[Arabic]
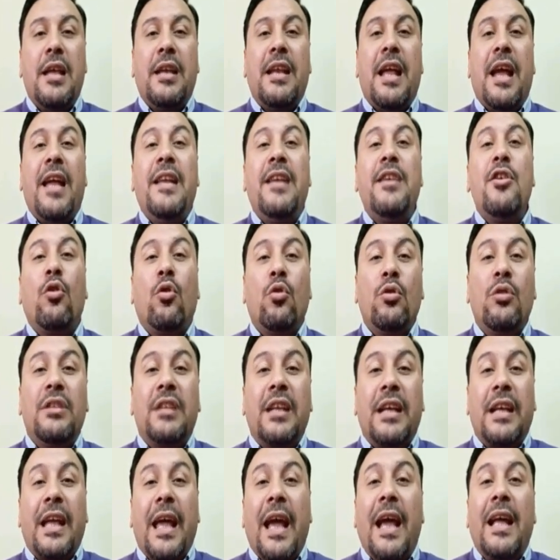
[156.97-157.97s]
لان
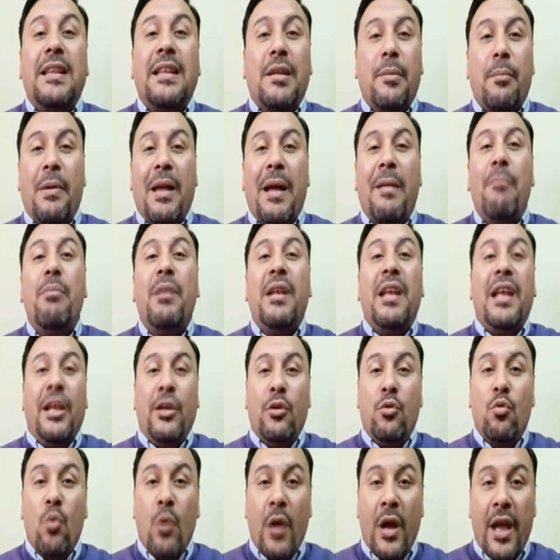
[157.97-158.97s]
كنت كاتب جنب
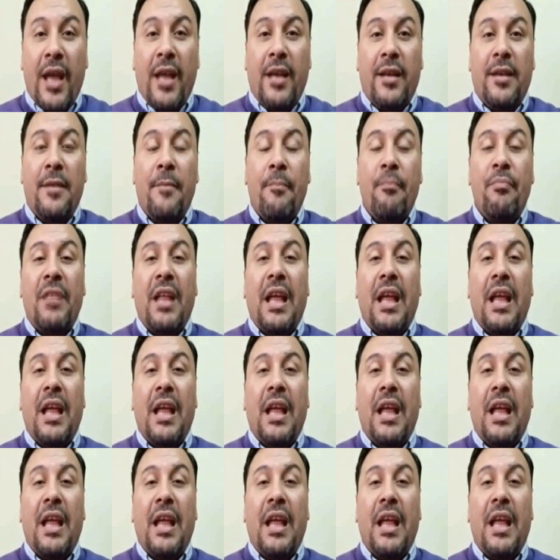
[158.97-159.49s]
العنوان